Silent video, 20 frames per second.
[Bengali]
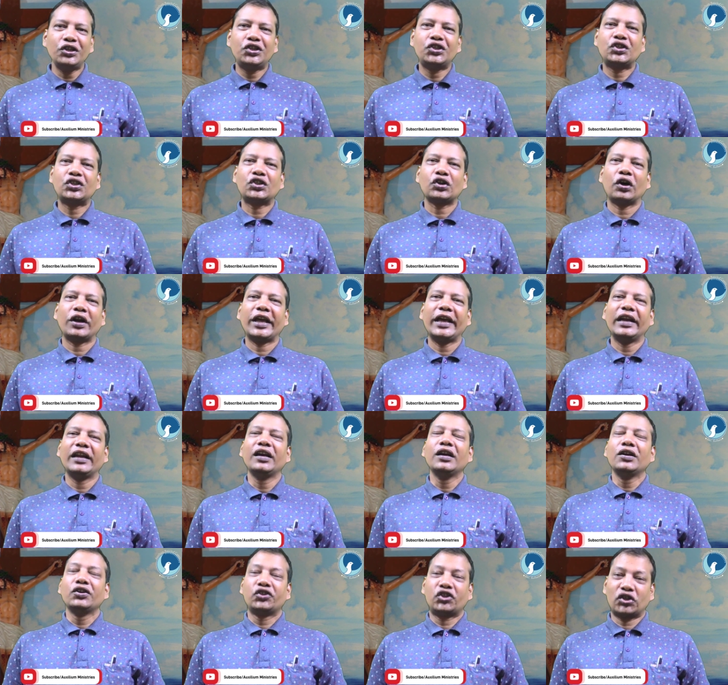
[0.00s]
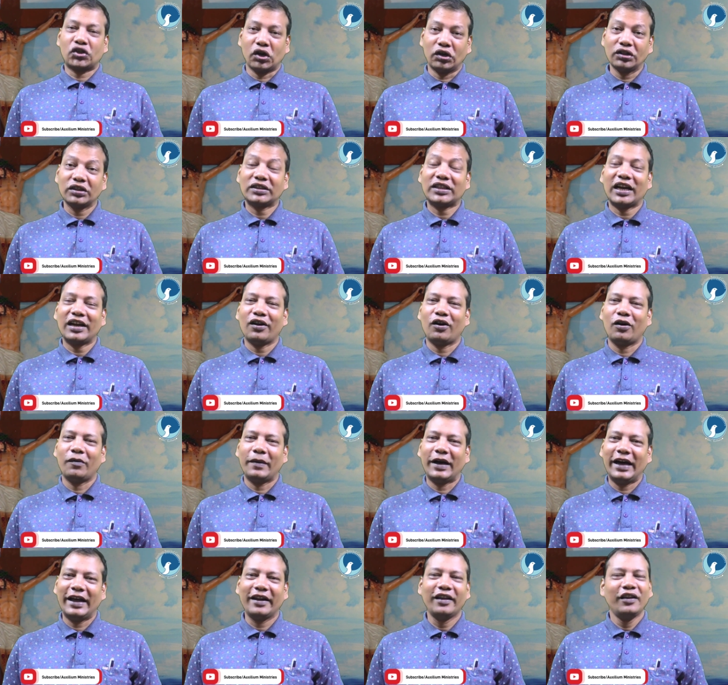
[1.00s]
ঈশ্বরের সন্তান
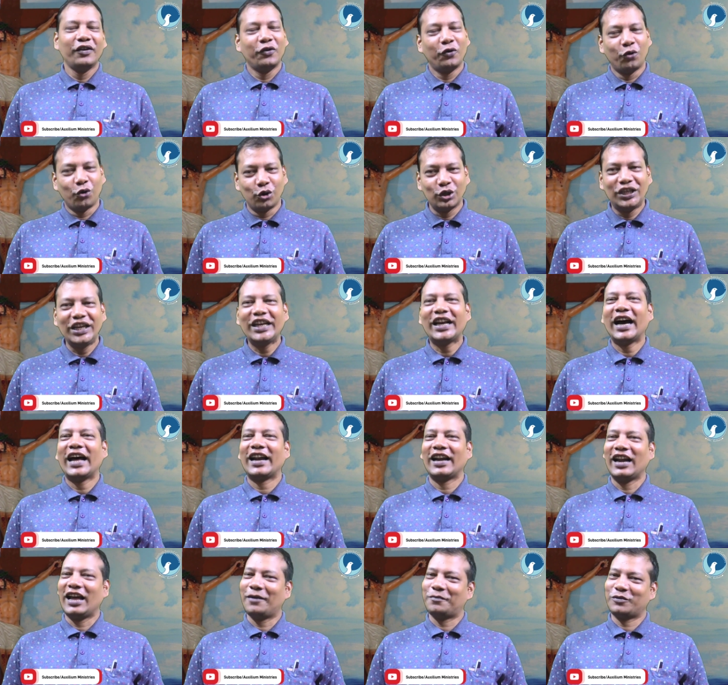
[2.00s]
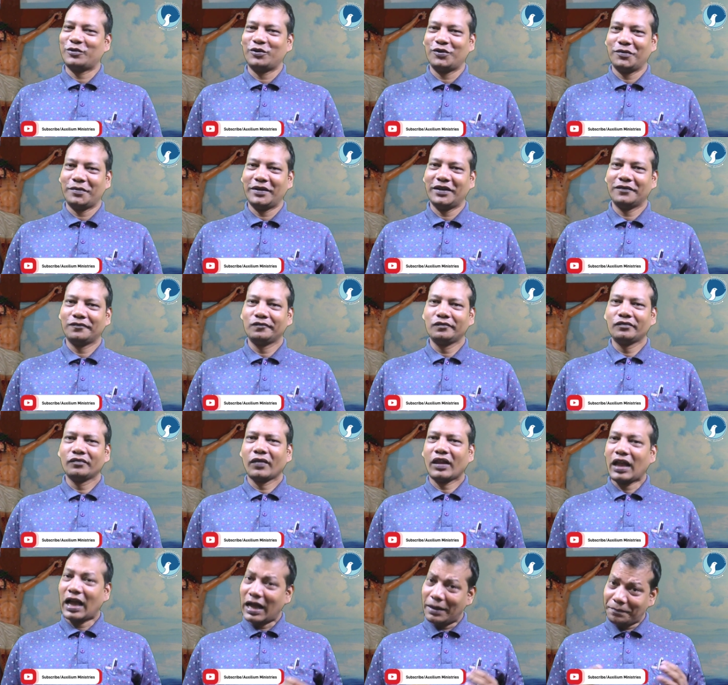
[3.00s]
হবার অধিকার লাভ করবে
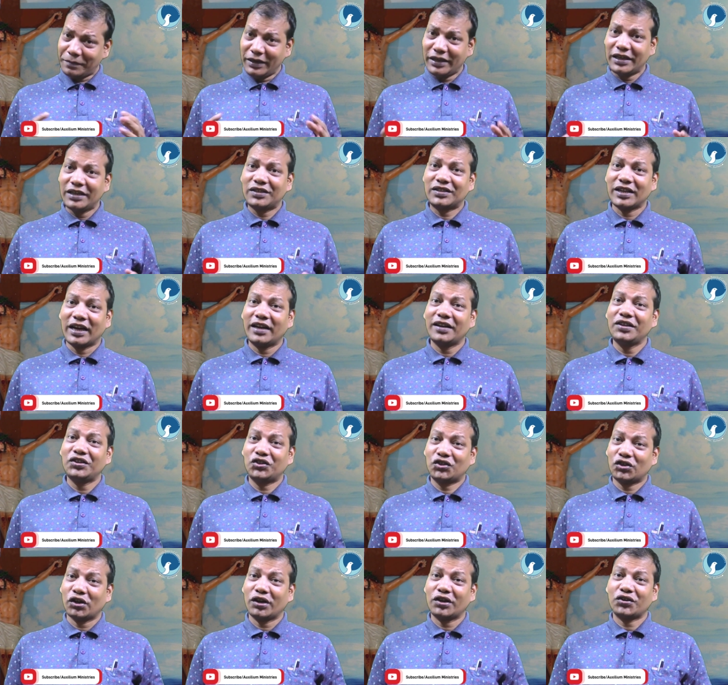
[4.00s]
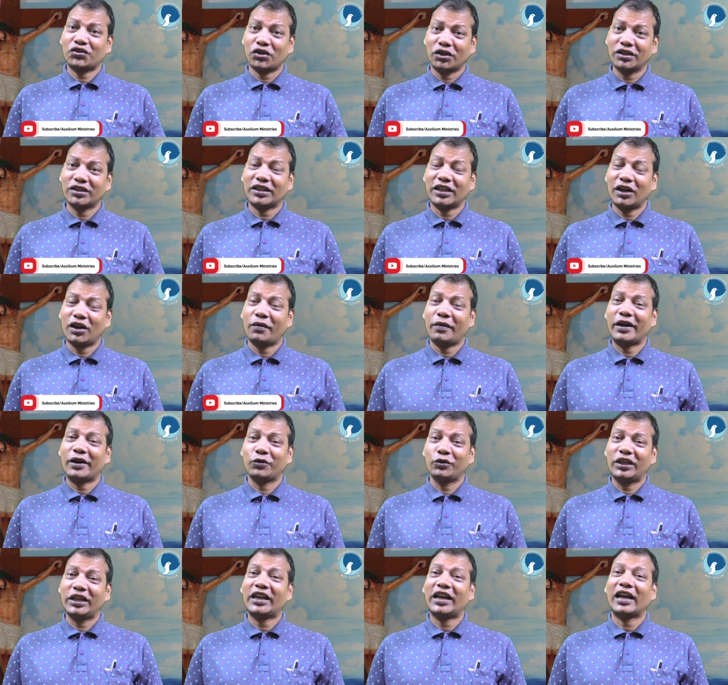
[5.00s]
আপনি কি চান ঈশ্বরের সন্তান হওয়ার
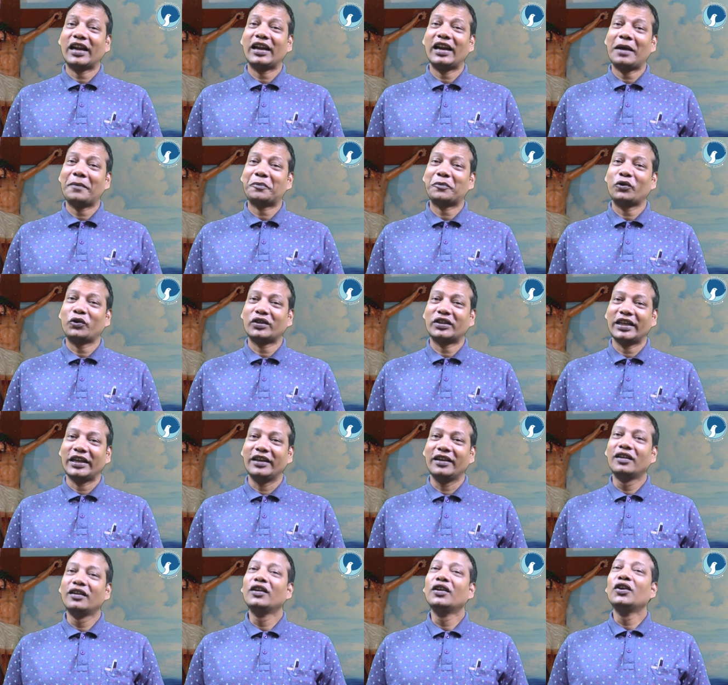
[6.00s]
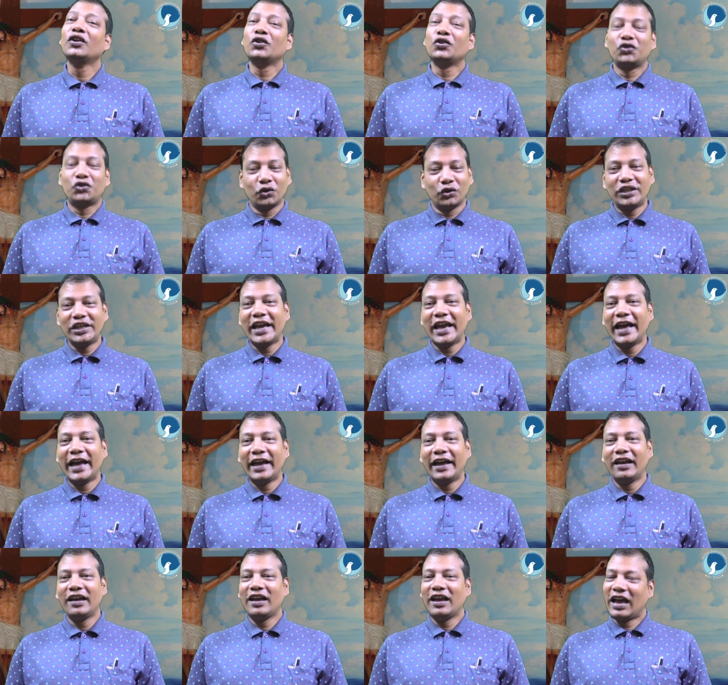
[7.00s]
অধিকার লাভ করতে যদি
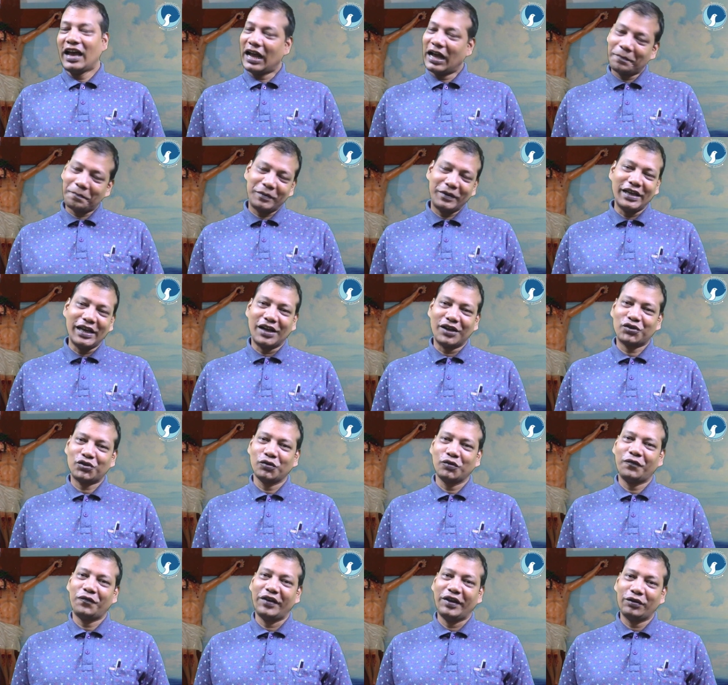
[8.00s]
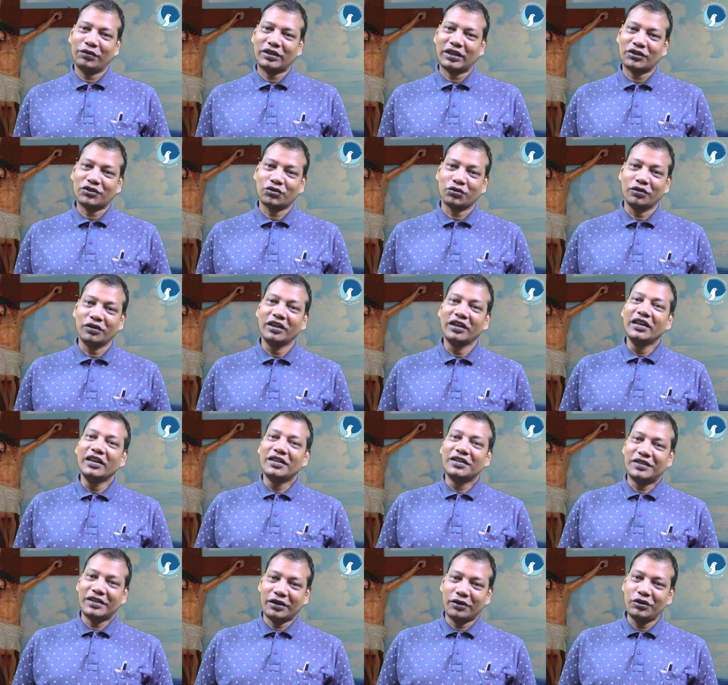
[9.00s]
হ্যাঁ আপনি আসুন ফেরত আসুন
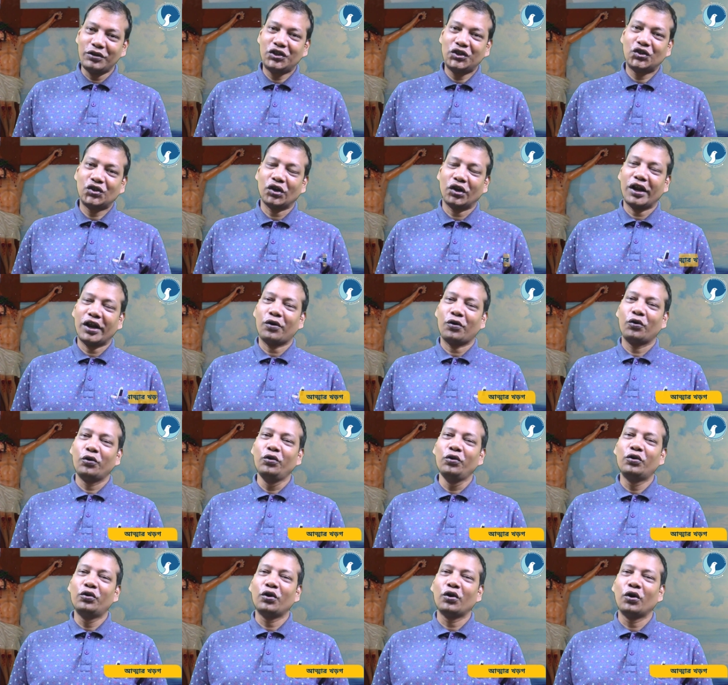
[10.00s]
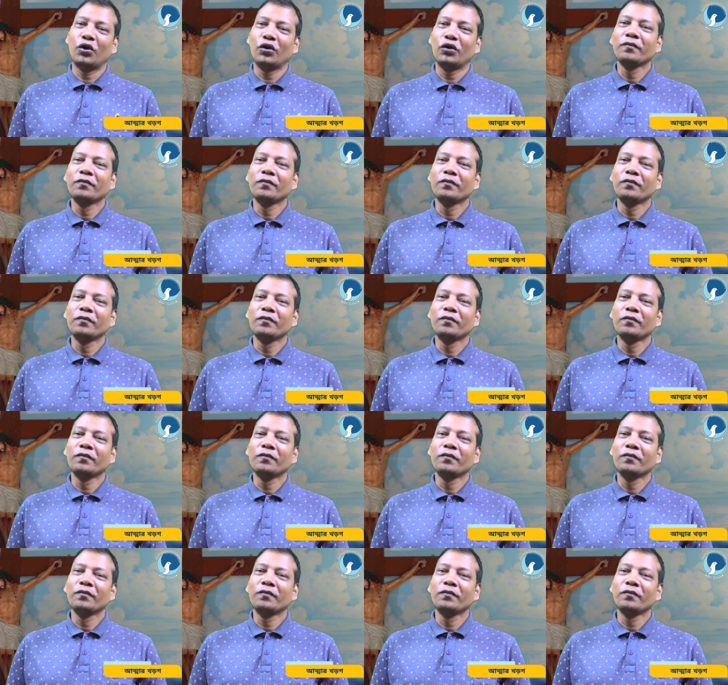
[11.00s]
যেন ঈশ্বরের অনুগ্রহ